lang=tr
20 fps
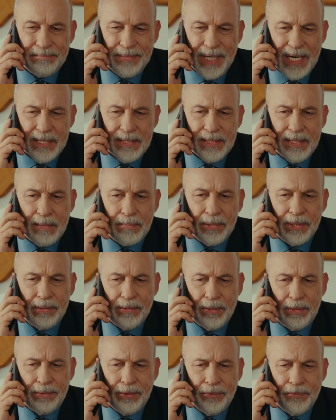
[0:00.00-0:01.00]
Biraz
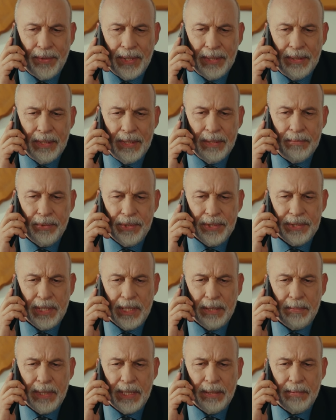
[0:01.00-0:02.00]
sabırlı ol lütfen. Bu
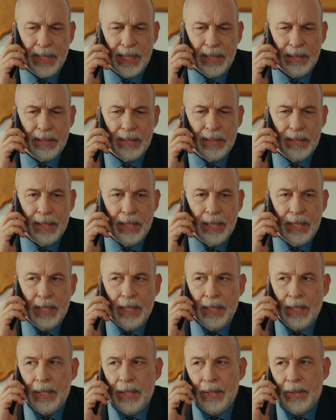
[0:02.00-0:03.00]
işleri bana bırak.
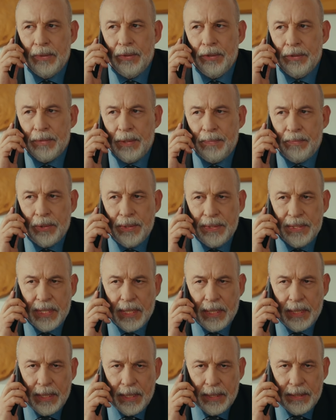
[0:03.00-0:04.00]
Unutma polis
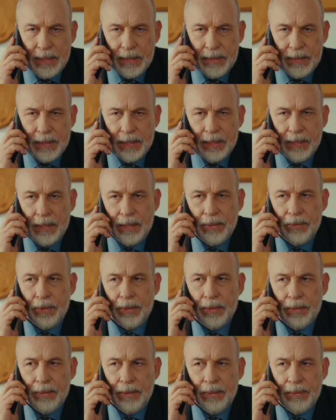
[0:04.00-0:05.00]
her yerde seni arıyor.